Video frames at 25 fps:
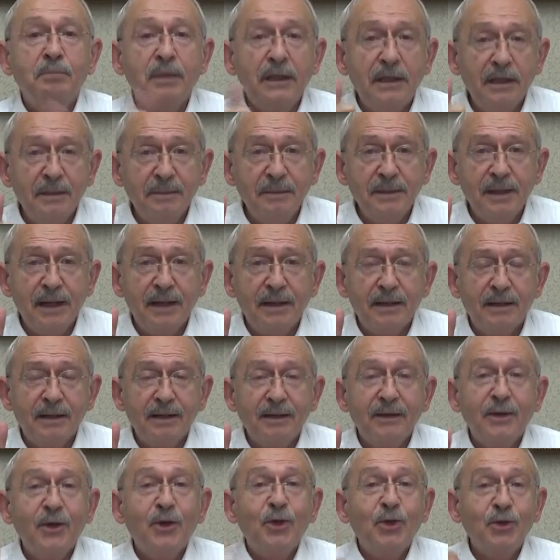Bilimle,
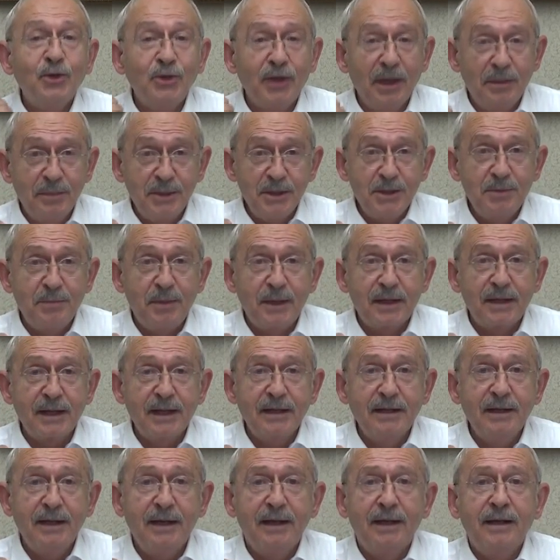temiz
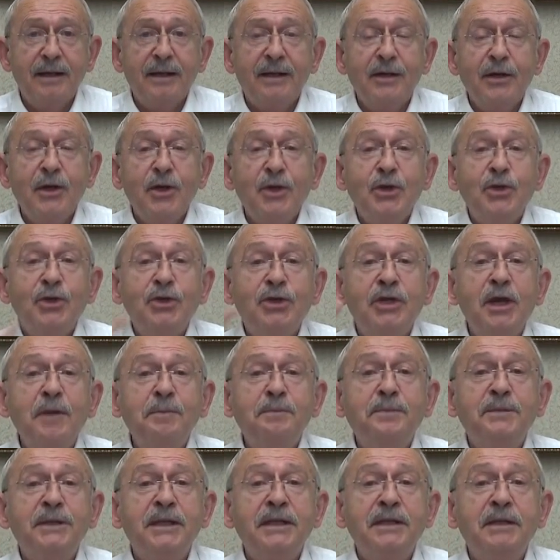parayla,
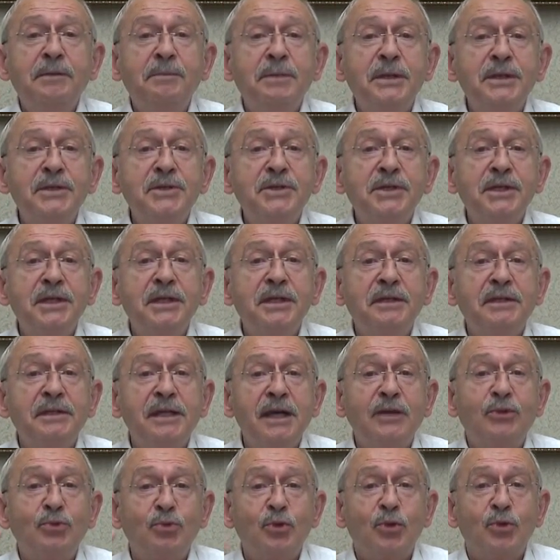yepyeni bir
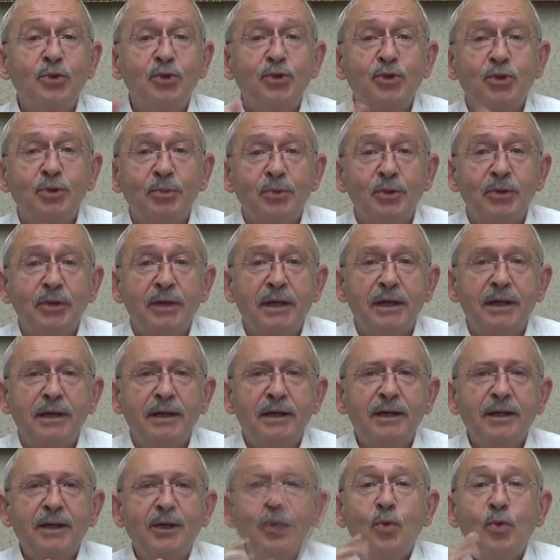zihniyet
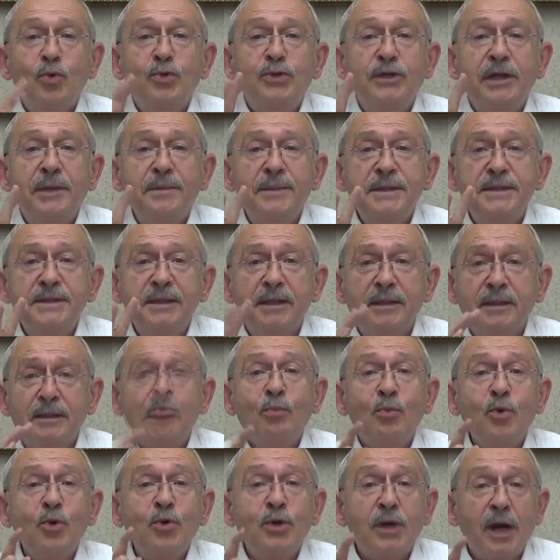dönüşümüyle
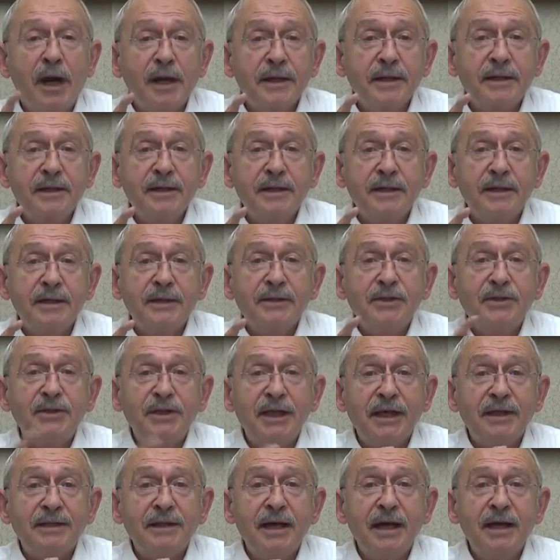ülkemizi bu kaygı,
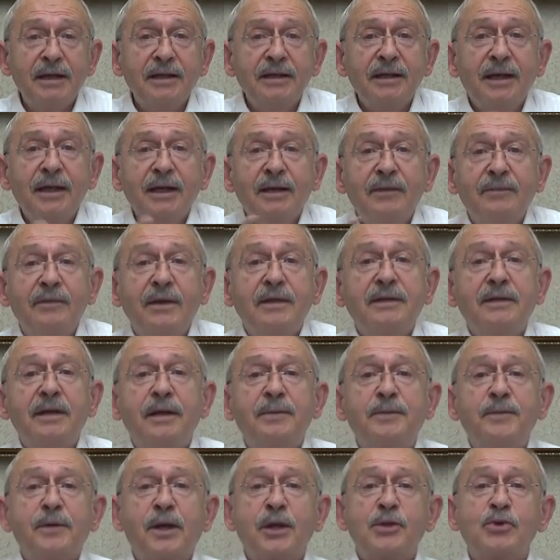keder ve
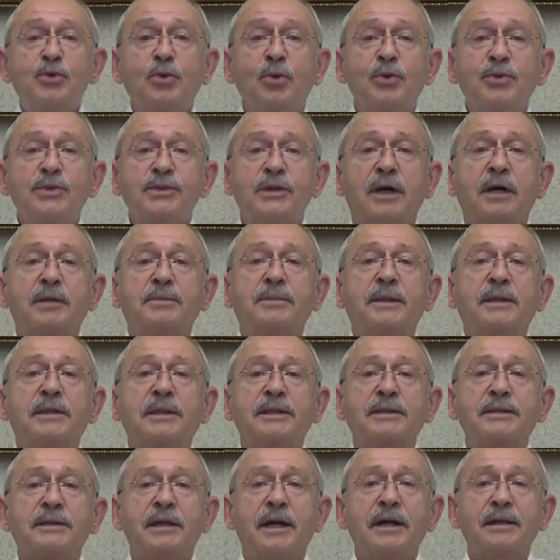depresyon
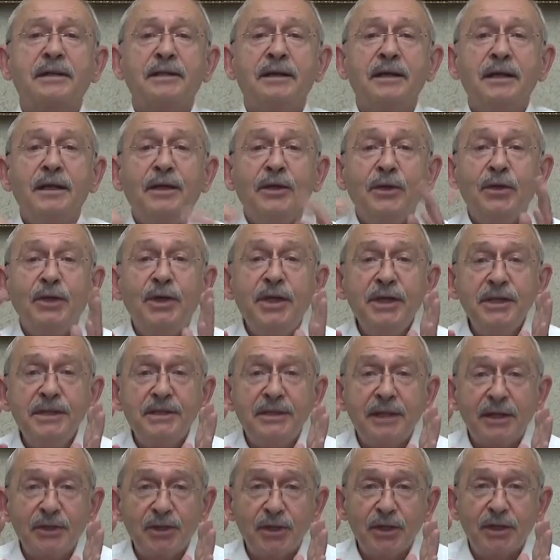sarmalından
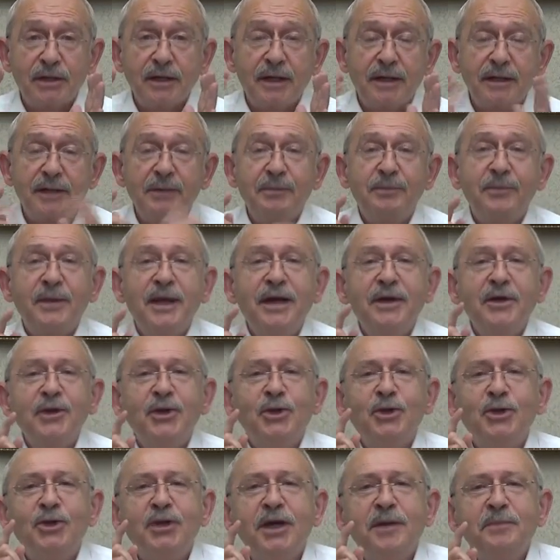hızla çıkarıp
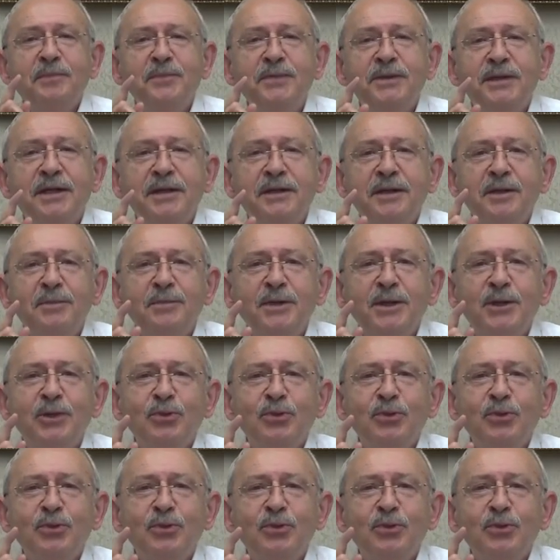yepyeni